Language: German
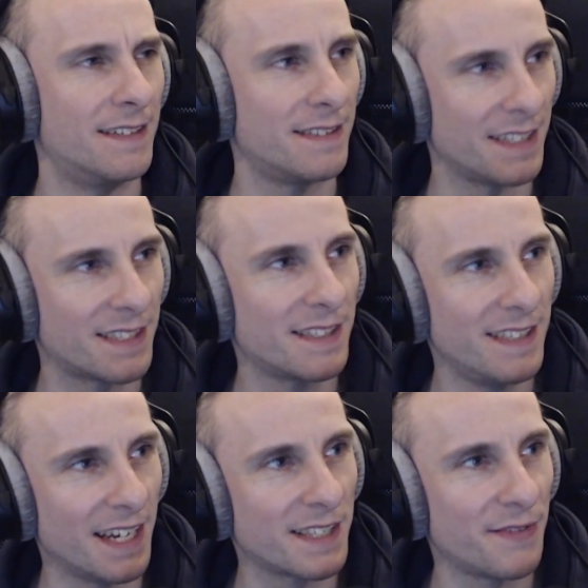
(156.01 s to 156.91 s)
Das
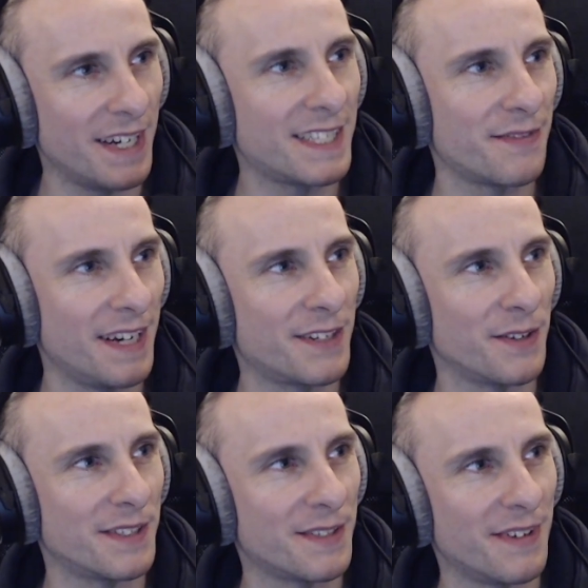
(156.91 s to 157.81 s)
Jahr 2
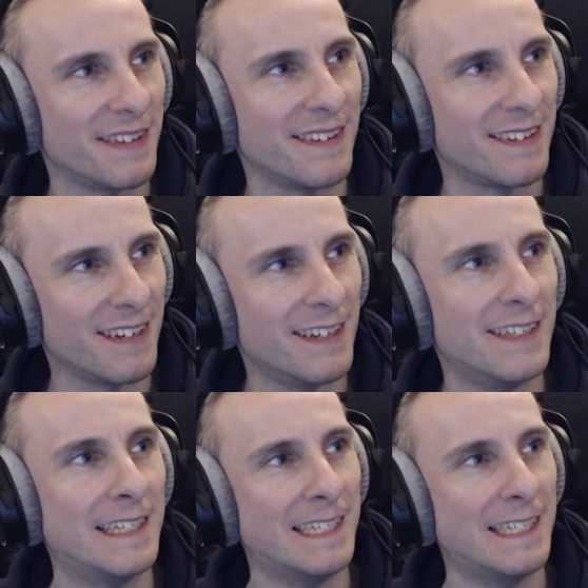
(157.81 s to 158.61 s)
2020, ja.